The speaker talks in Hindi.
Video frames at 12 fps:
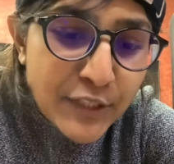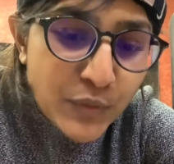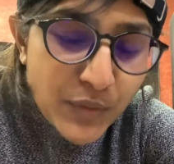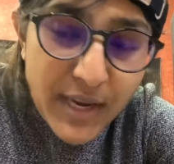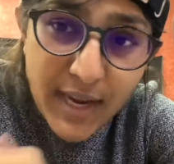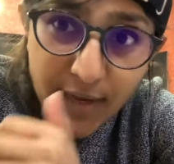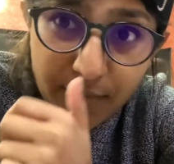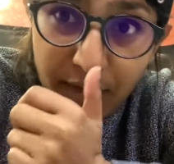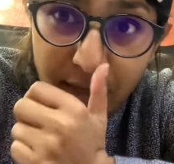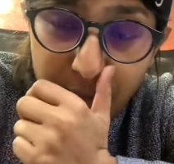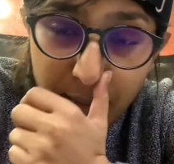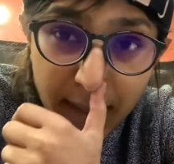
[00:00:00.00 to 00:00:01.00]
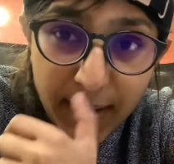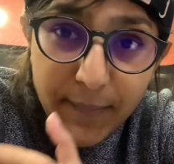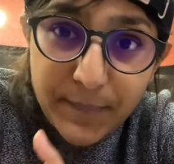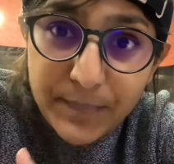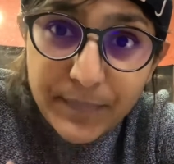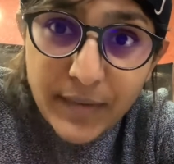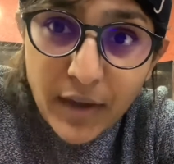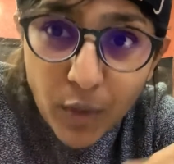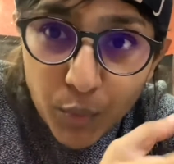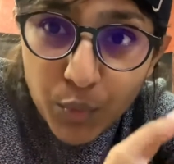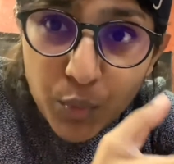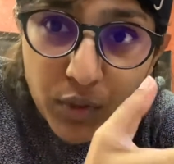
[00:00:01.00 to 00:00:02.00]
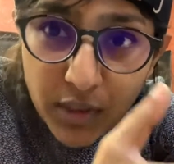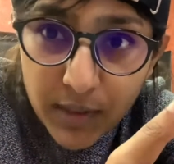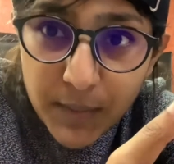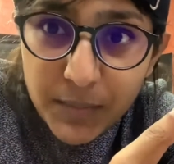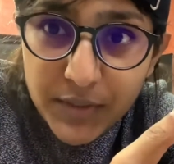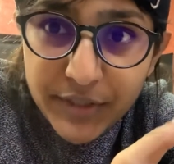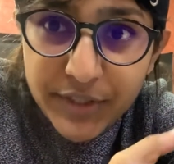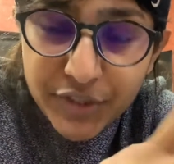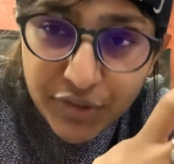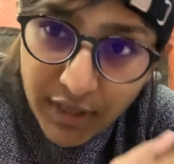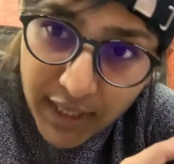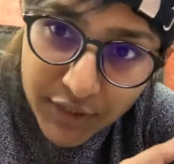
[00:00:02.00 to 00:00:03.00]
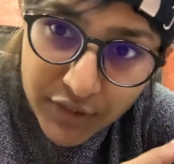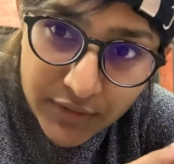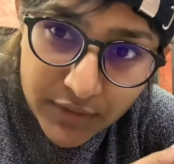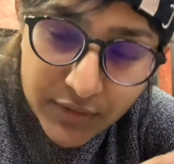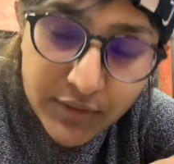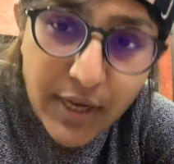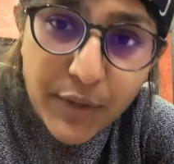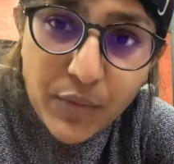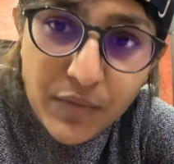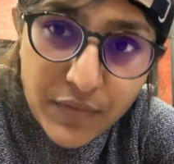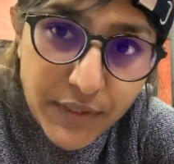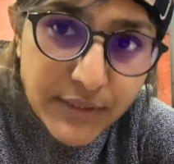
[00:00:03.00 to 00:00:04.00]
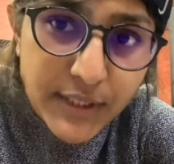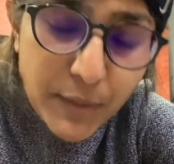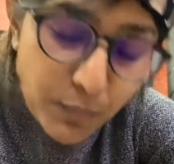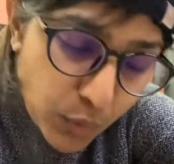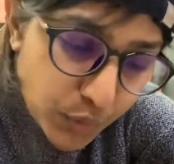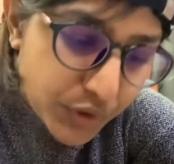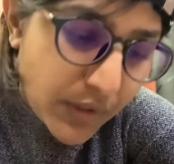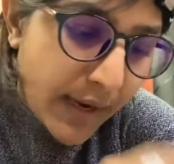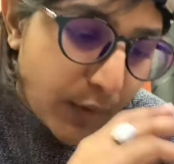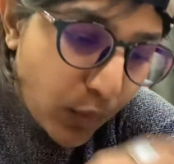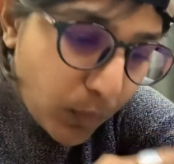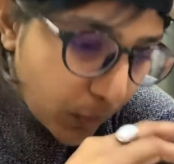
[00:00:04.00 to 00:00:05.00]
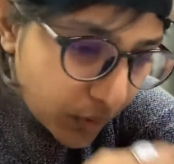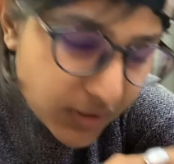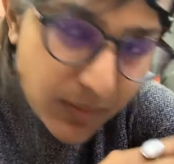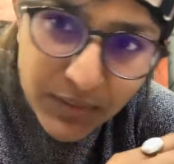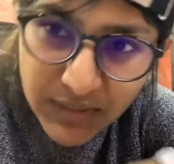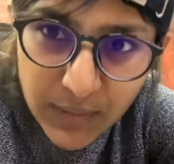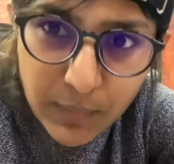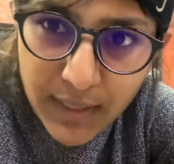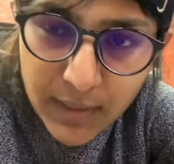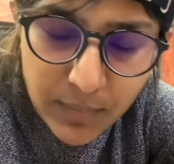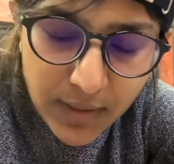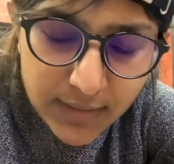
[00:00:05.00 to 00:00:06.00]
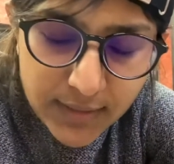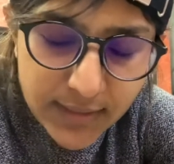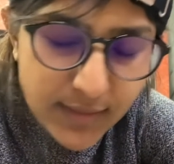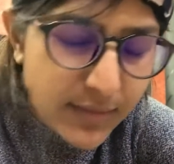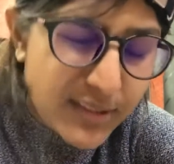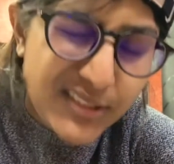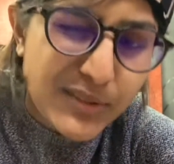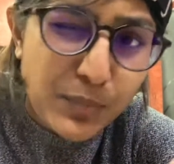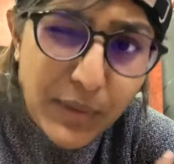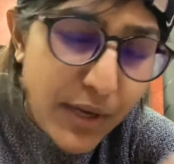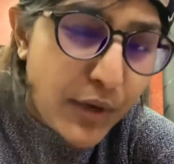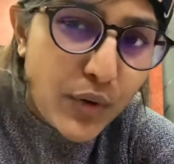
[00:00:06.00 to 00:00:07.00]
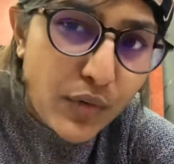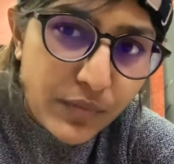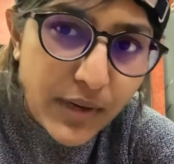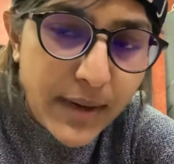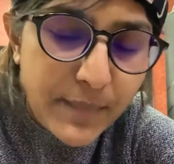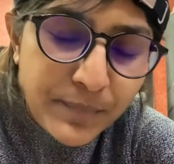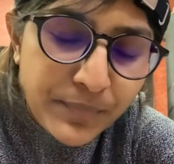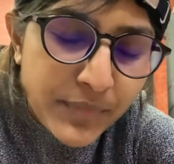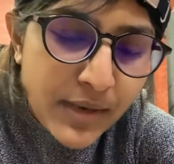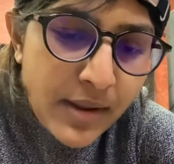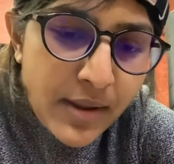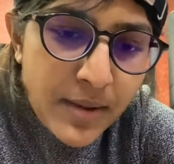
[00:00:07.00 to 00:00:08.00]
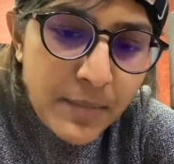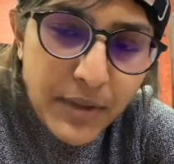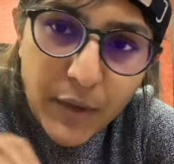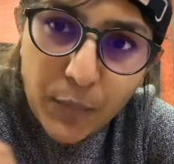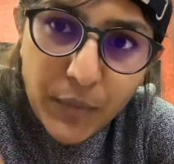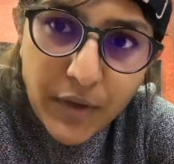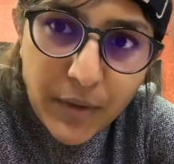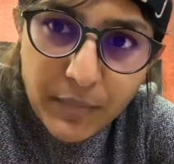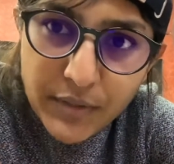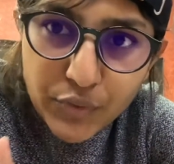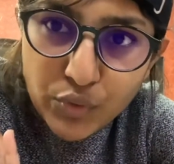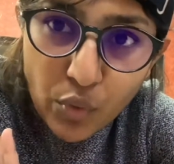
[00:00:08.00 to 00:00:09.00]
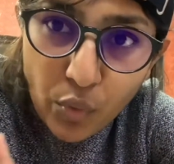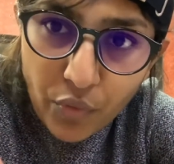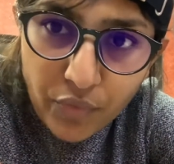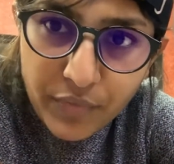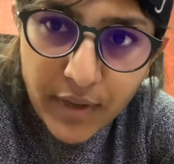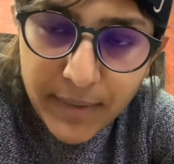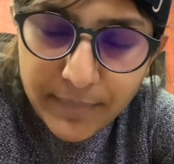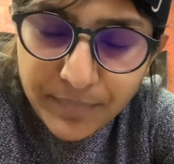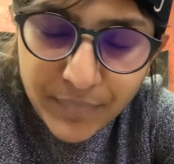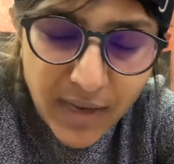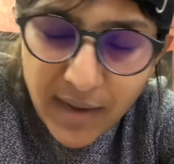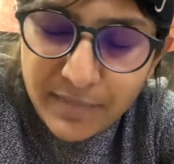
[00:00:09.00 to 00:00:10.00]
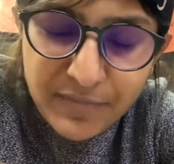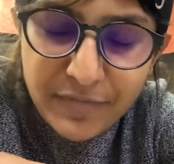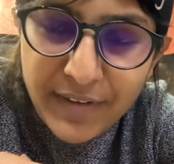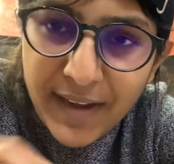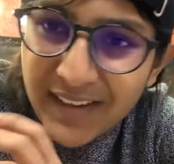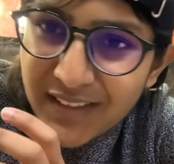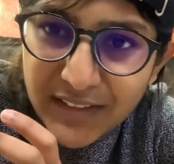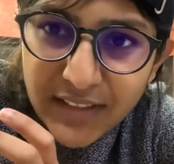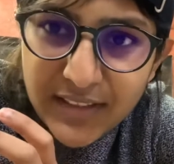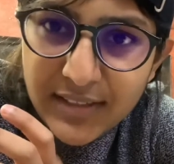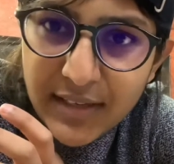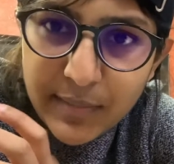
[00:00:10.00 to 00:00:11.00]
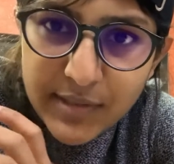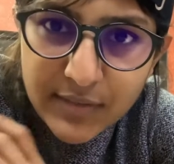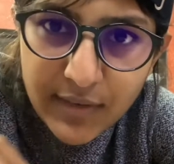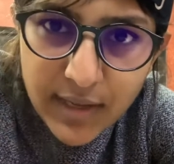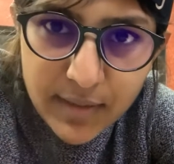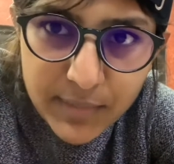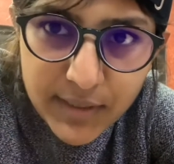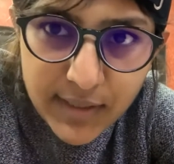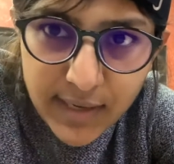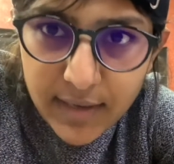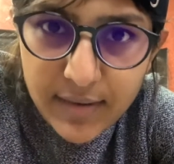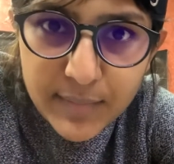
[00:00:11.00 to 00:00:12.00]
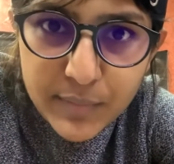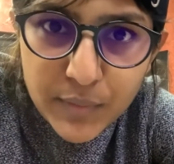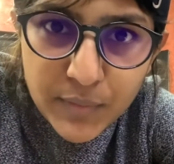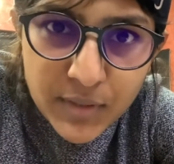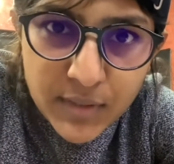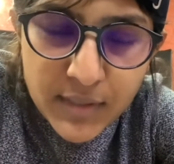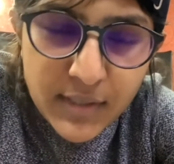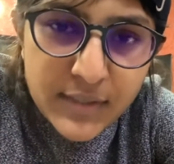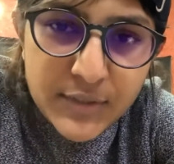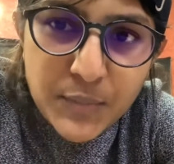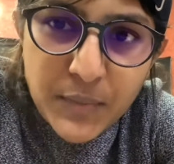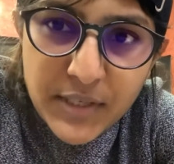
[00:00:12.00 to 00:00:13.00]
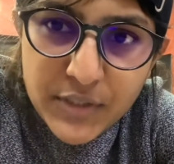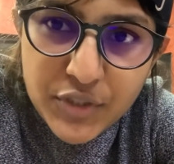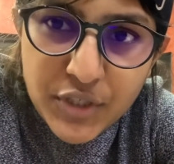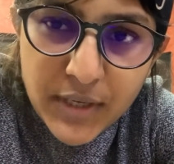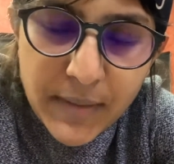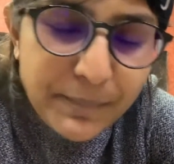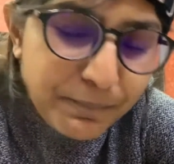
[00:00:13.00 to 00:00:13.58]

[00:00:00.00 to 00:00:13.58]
तो ये एक वीडियो है हाउ टू कर्ब डिस्ट्रैक्शंस दैट यू आर फेसिंग इन बोर्ड्स आई नो बोर्ड्स अभी तीन महीने बाद हैं देर इज प्लेंटी ऑफ टाइम मेरे ओपिनियन में अ लॉट ऑफ टाइम एंड फ्रेंकली इतना सिलेबस वगैरह भी नहीं रह गया अब तो इट्स प्रिटी चिल